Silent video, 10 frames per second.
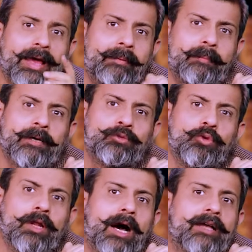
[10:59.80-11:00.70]
खैबर
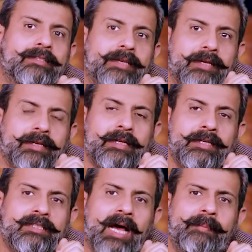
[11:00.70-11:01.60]
खास से
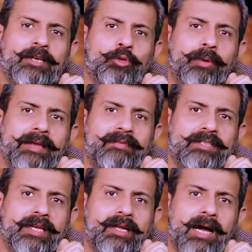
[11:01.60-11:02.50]
सबक सूबाई
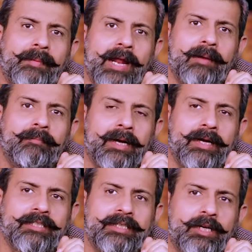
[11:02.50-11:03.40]
वजीर कामरान
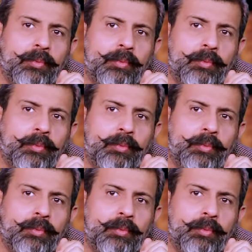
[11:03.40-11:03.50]
बंगश ने